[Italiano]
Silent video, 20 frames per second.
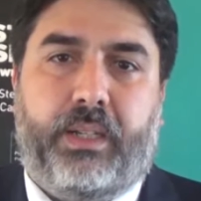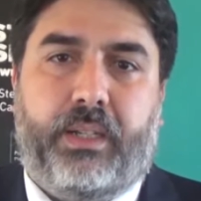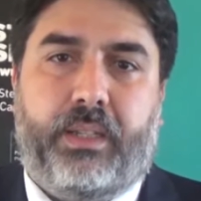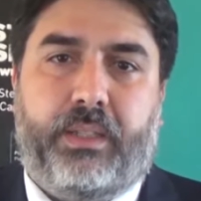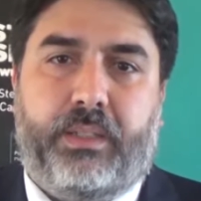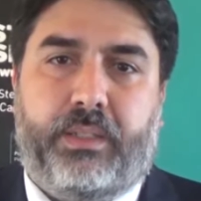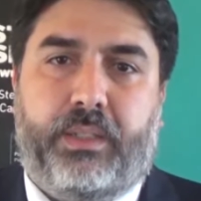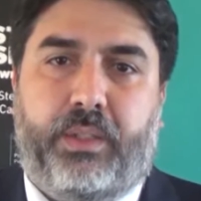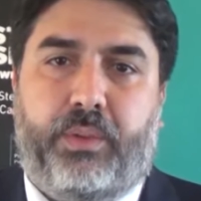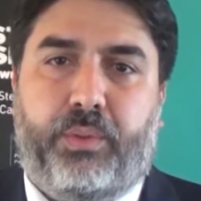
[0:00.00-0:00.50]

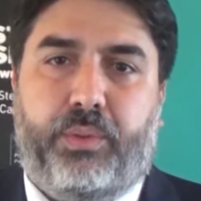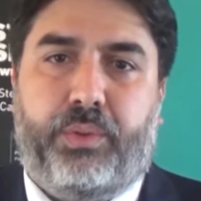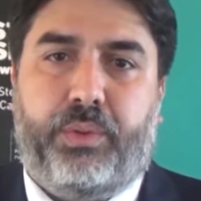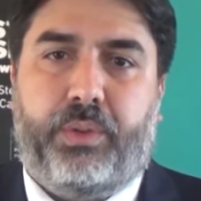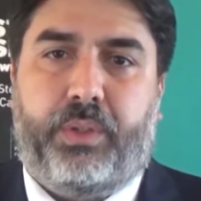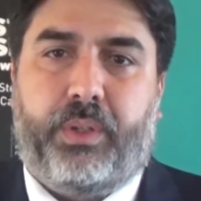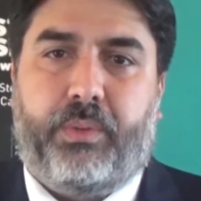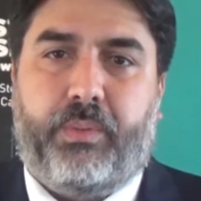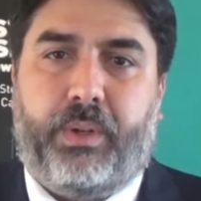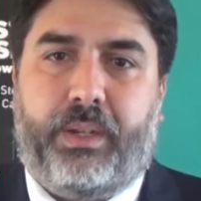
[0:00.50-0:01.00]
e
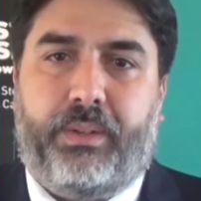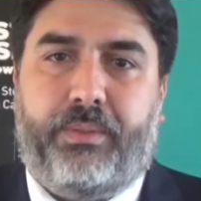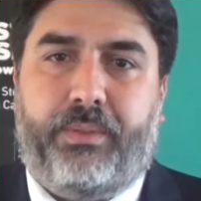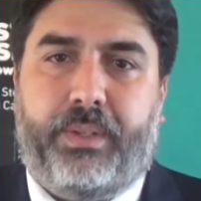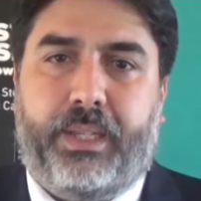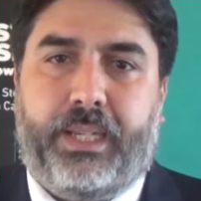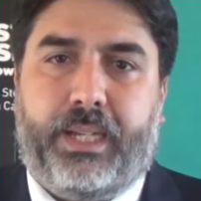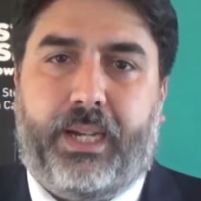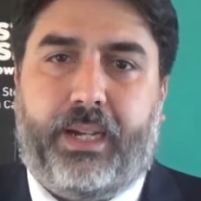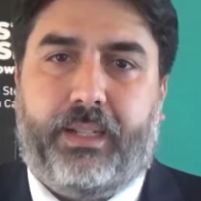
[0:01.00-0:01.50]
trovare la
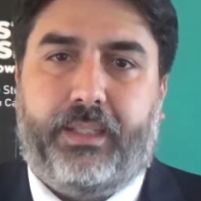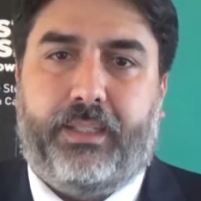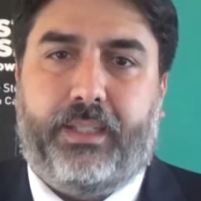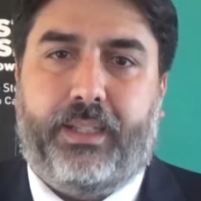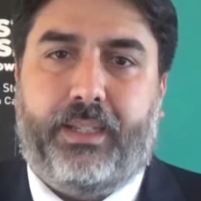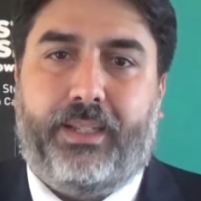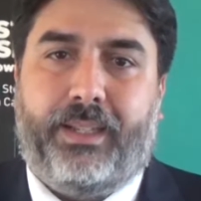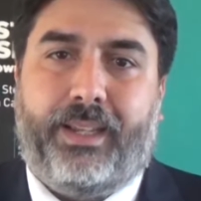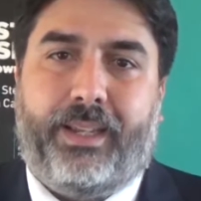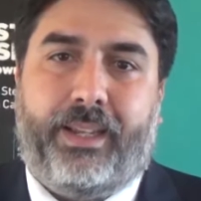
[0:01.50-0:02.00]
forza e la
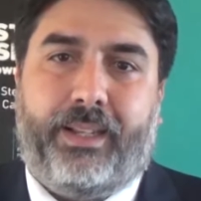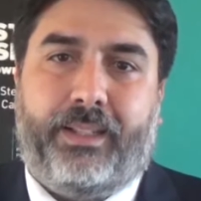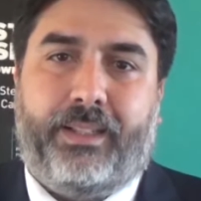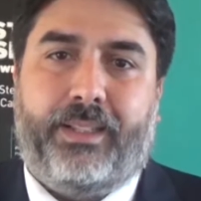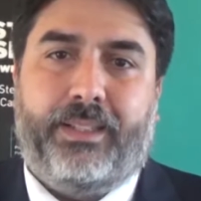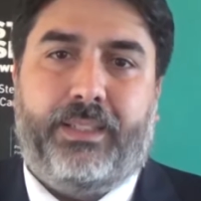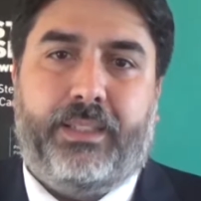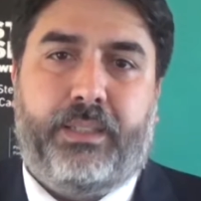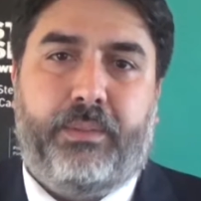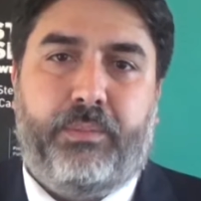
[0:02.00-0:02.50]

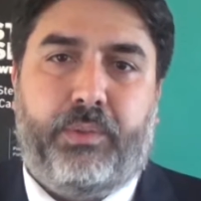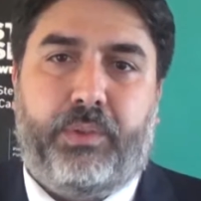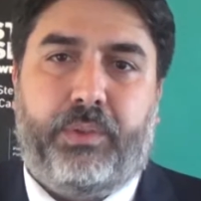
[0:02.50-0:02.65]
determinazione